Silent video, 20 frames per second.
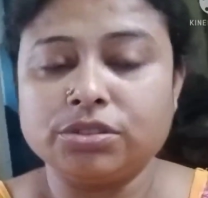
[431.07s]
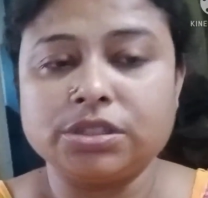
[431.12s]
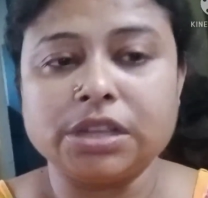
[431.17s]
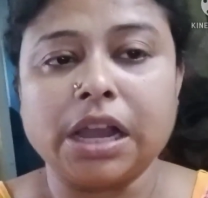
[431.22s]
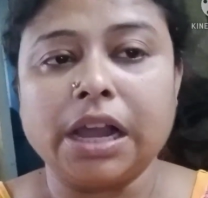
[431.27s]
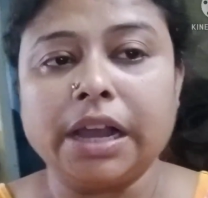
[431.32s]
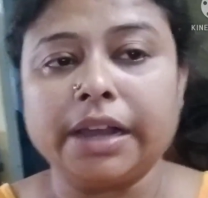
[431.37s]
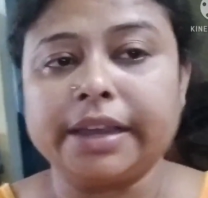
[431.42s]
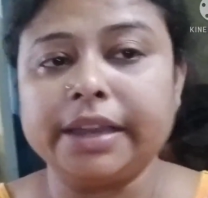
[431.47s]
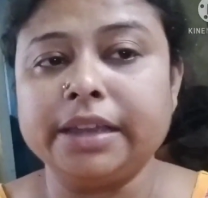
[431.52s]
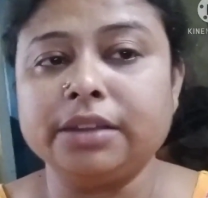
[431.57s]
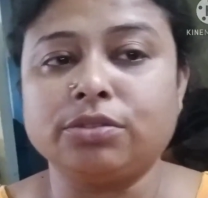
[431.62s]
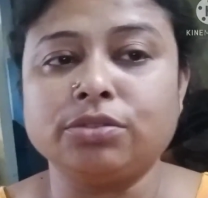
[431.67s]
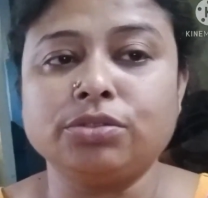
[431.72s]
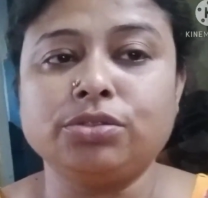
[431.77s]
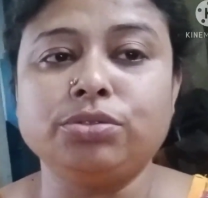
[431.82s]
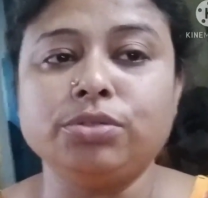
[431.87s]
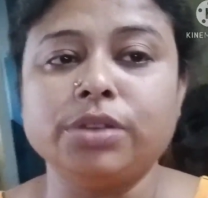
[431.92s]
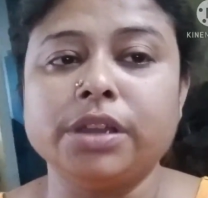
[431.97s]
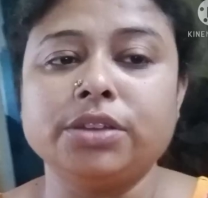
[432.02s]
চা খেয়ে একটু
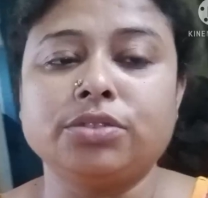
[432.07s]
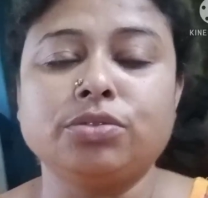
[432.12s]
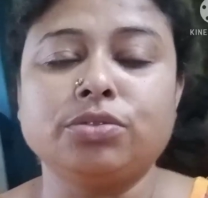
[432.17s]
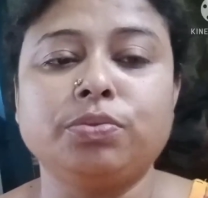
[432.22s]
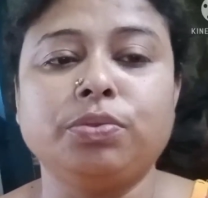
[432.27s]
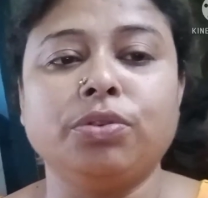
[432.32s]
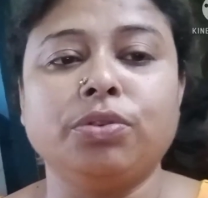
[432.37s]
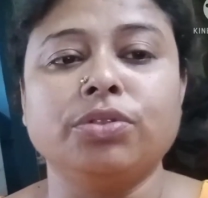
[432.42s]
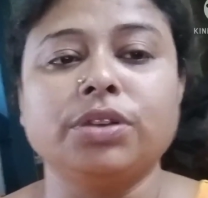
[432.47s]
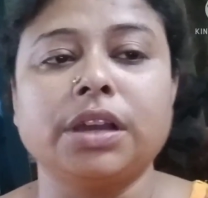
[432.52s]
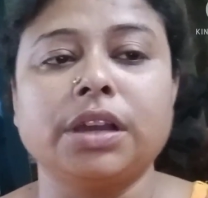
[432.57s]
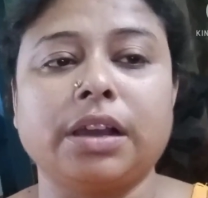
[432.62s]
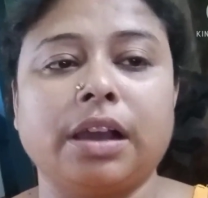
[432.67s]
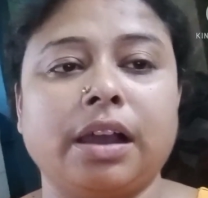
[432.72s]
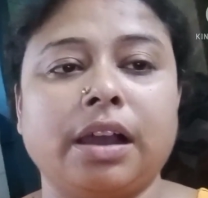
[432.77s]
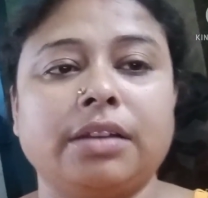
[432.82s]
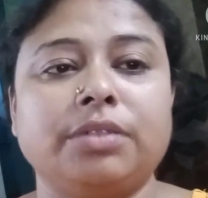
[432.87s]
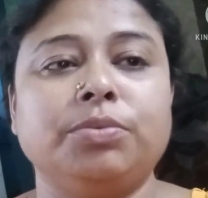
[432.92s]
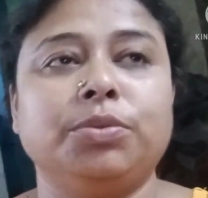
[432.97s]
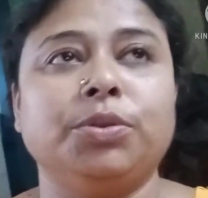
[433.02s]
শুয়ে একটু ফোনটা
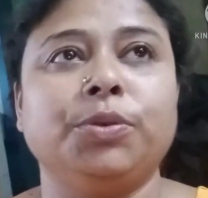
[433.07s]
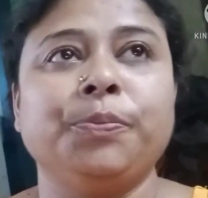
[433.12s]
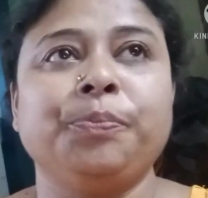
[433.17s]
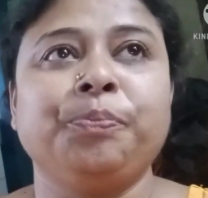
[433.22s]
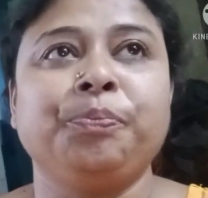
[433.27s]
ঘাটবো